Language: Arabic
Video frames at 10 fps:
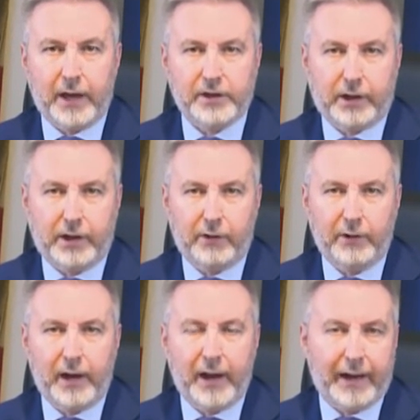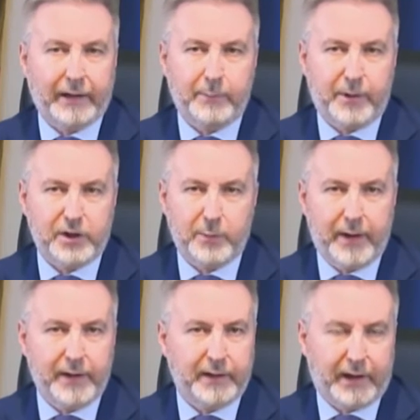والمساعدات المقدمة
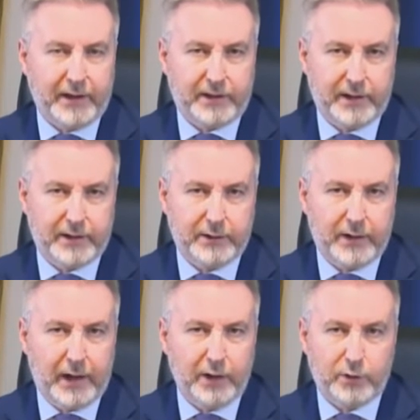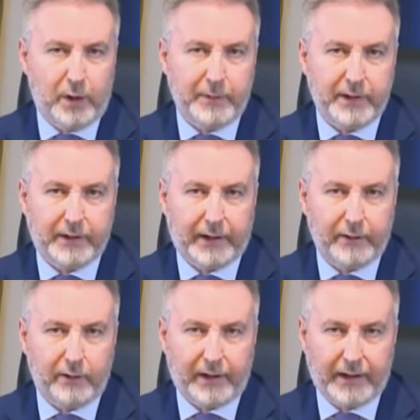لأوكرانيا كانت
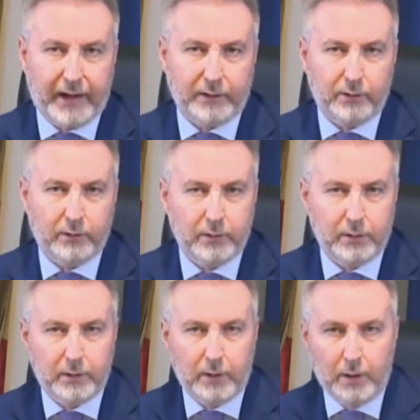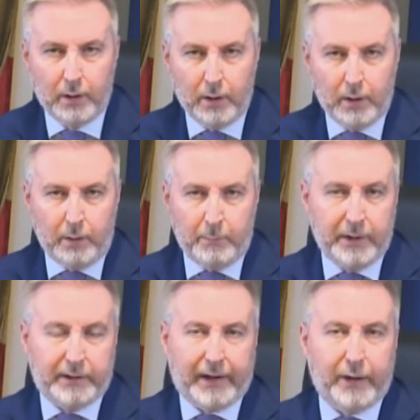وستظل مهمة للغاية ومعتبرا
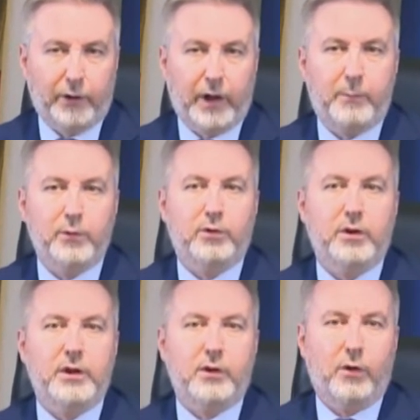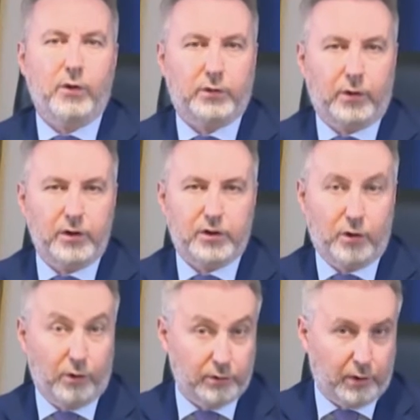أن العقوبات ضد موسكو
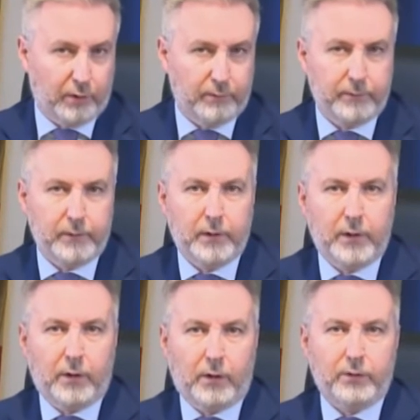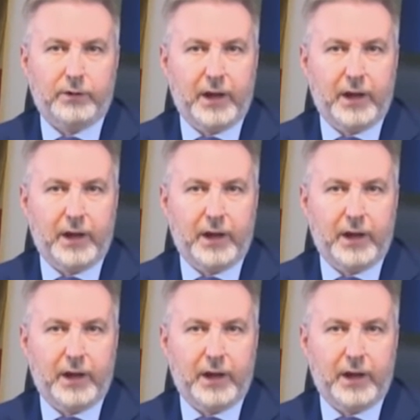أثبتت فعاليتها